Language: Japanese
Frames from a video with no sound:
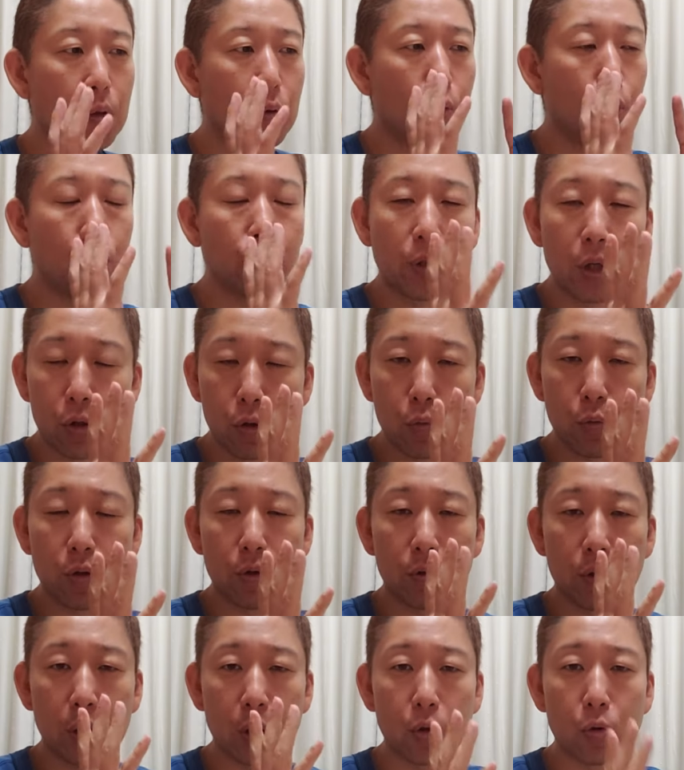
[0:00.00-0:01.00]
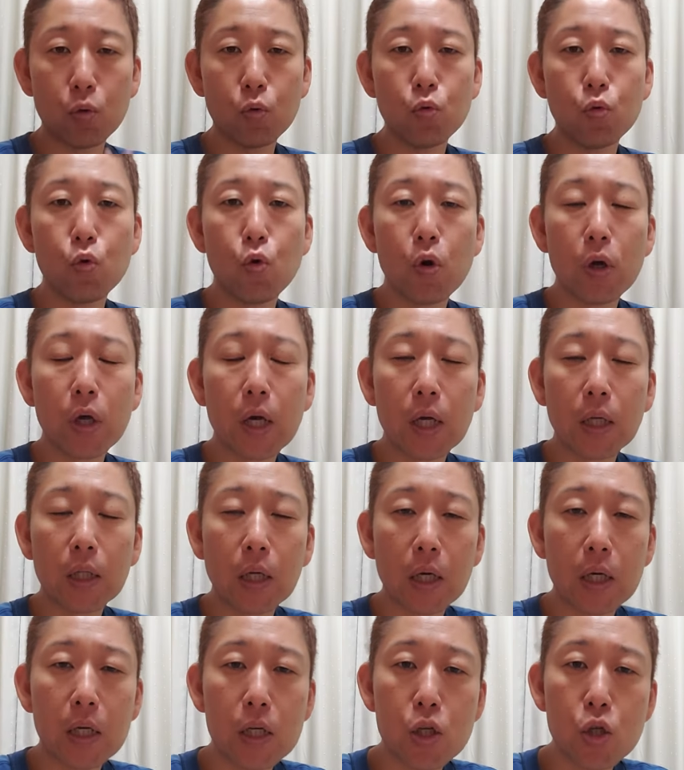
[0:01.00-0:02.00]
お二人ともですけど、動き
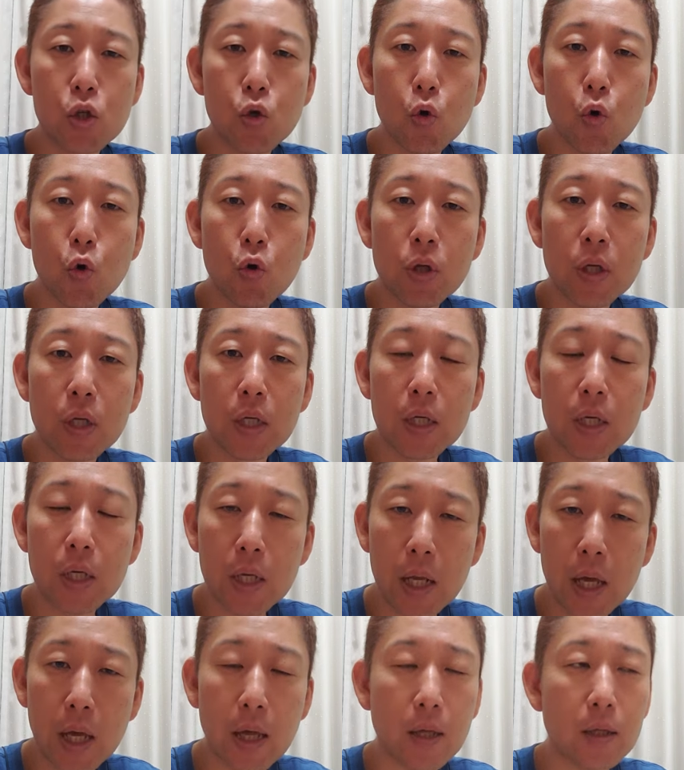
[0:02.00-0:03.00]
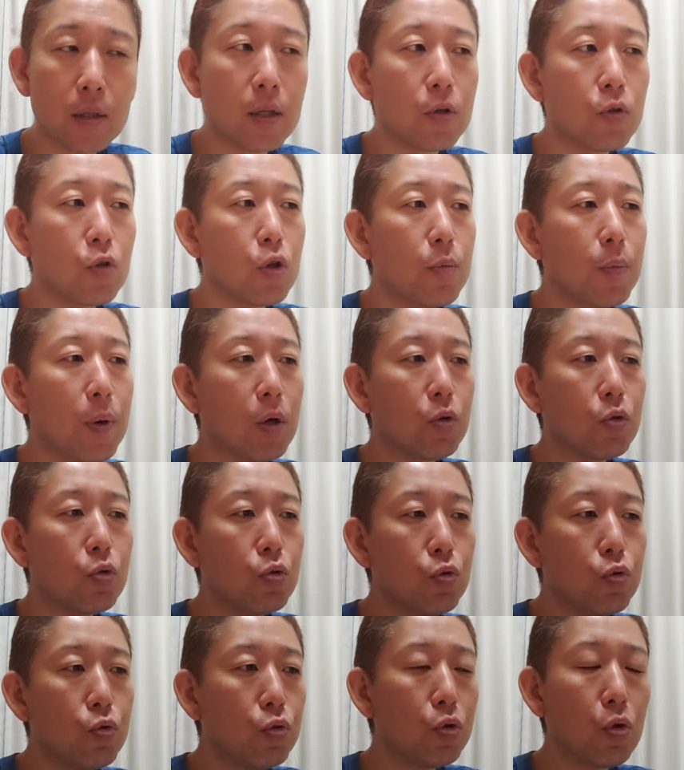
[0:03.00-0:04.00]
方が非常に綺麗。例えば、
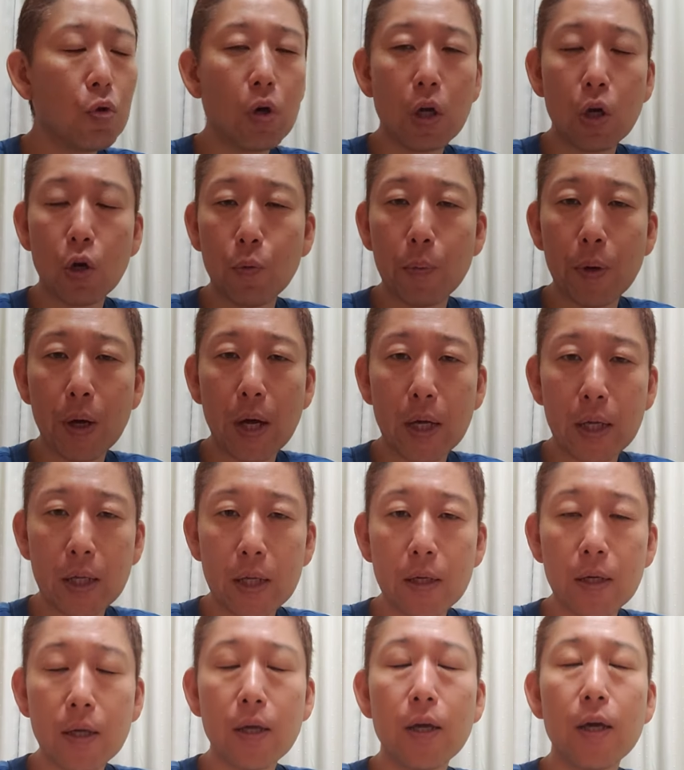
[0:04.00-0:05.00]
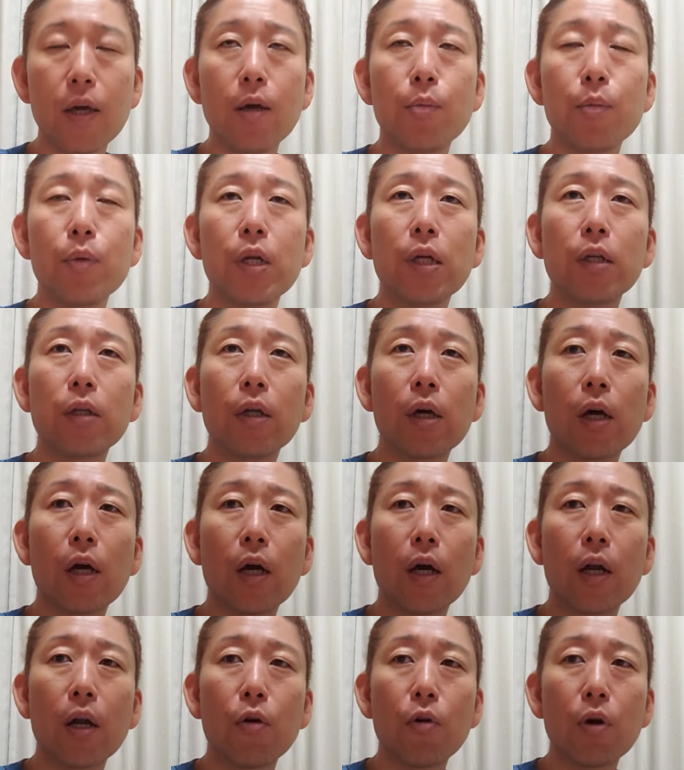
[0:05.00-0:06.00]
うとかの場合、皆さんが
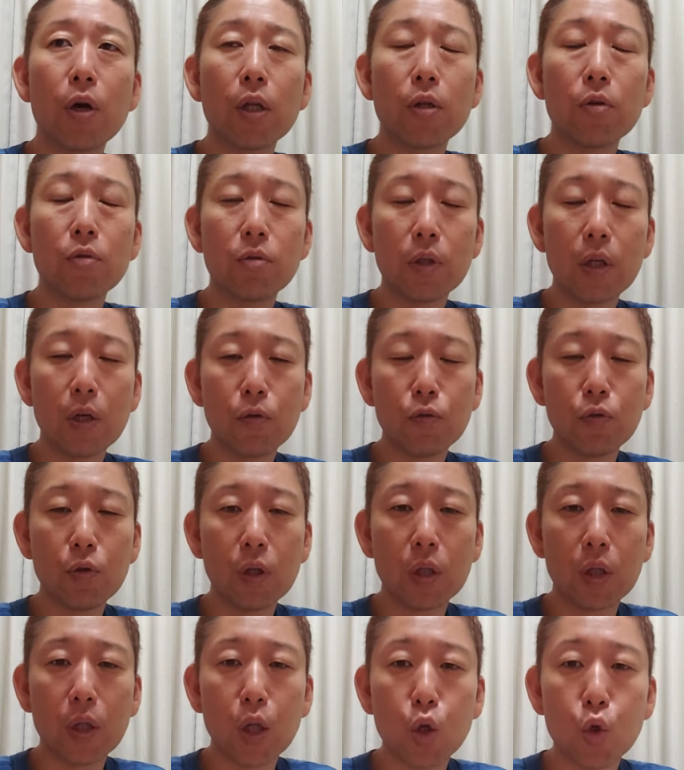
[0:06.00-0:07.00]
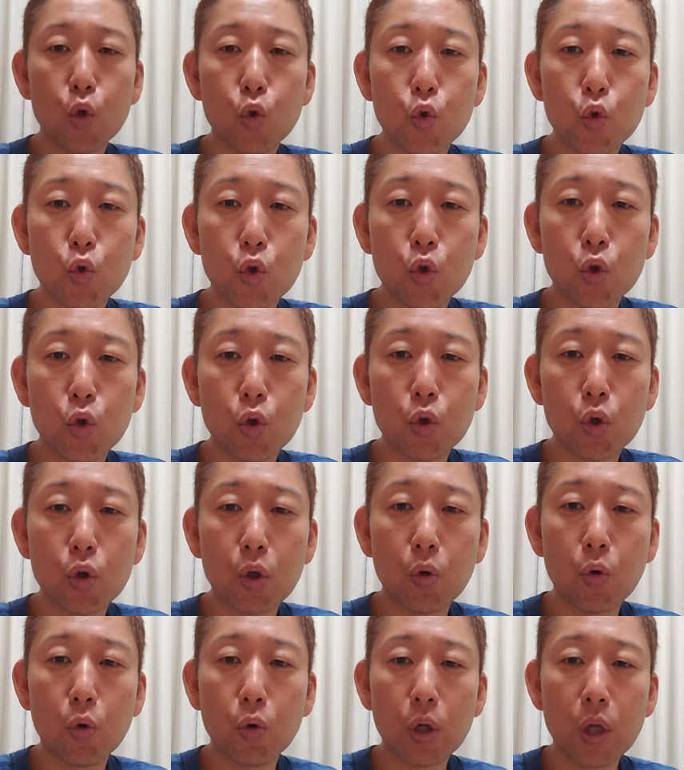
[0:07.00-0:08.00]
カラオケで歌う時って、うっ
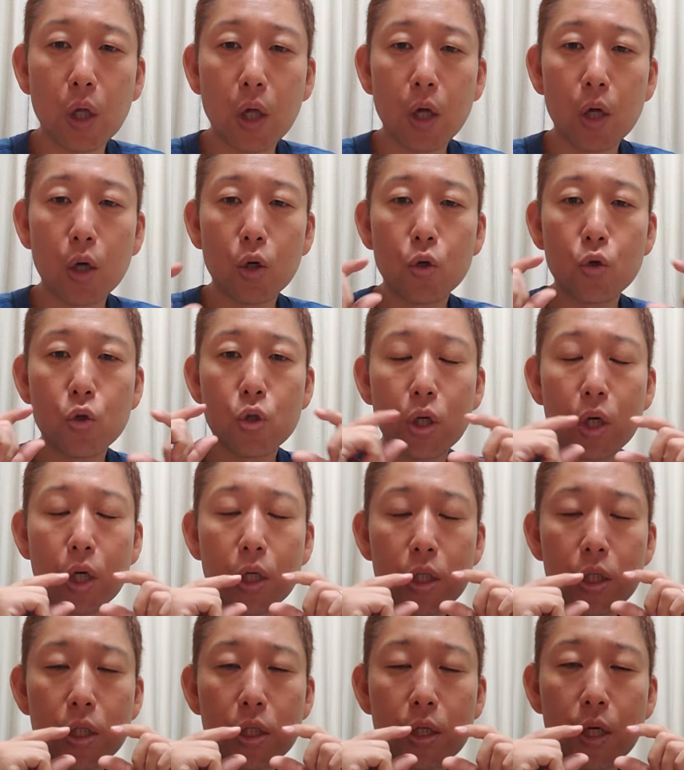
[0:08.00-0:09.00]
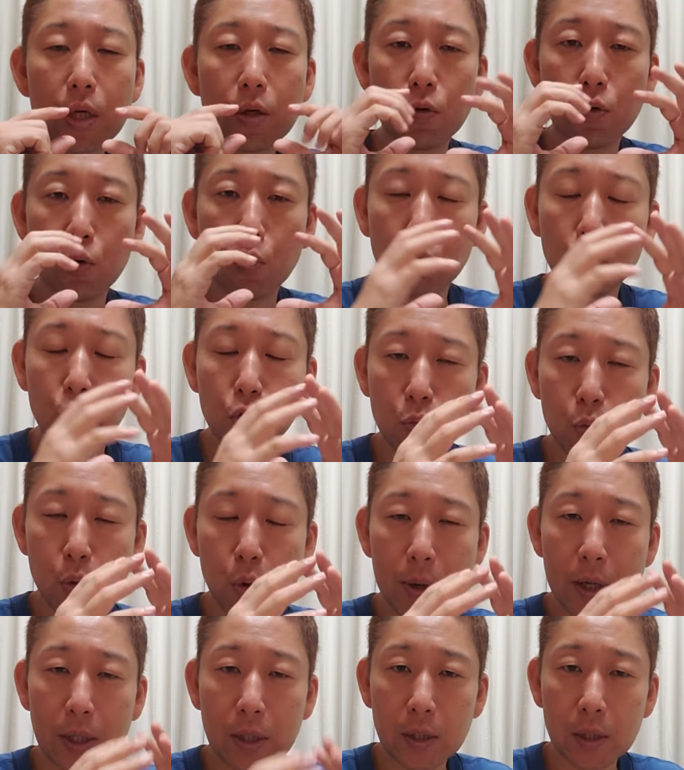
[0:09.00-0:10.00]
てこうね、口がちっちゃくこうす
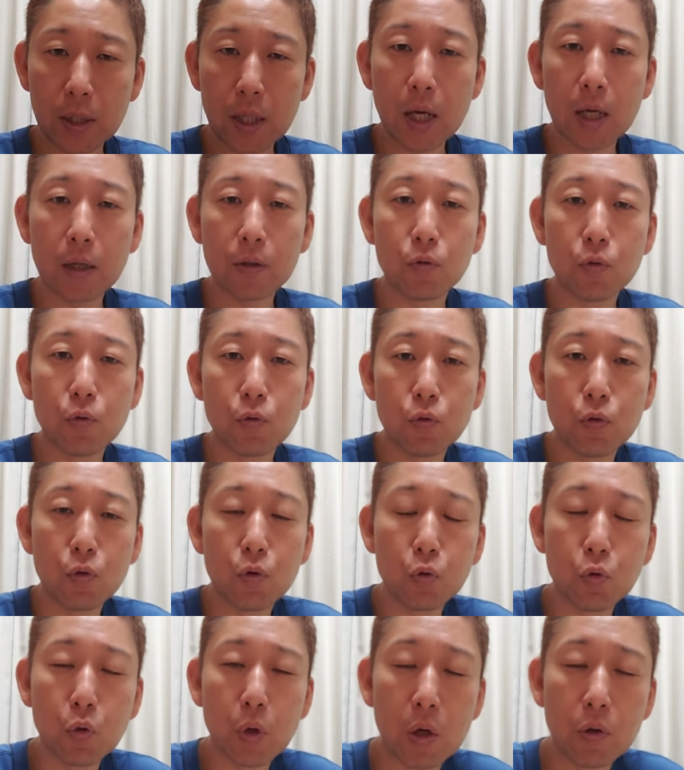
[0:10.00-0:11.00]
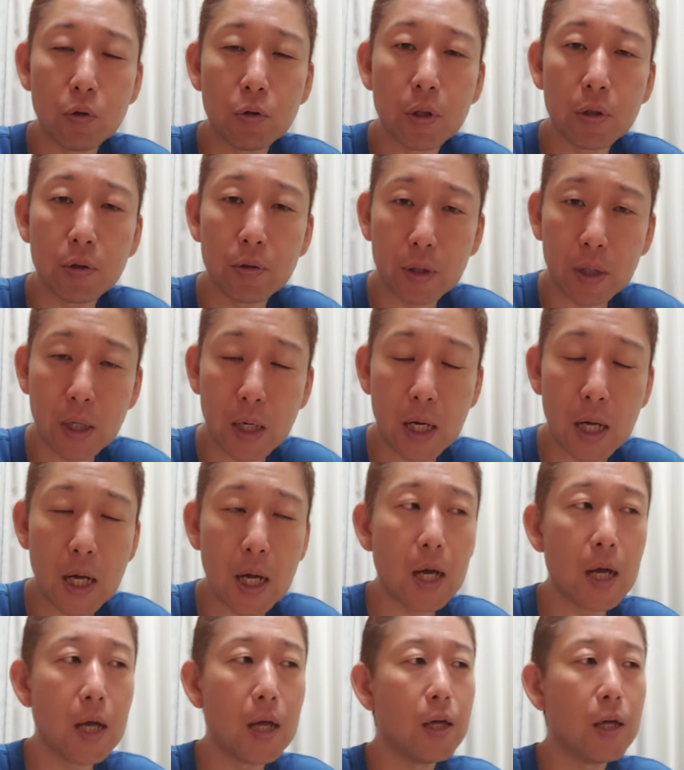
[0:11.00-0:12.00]
ぼまって発音する音が「う」ですから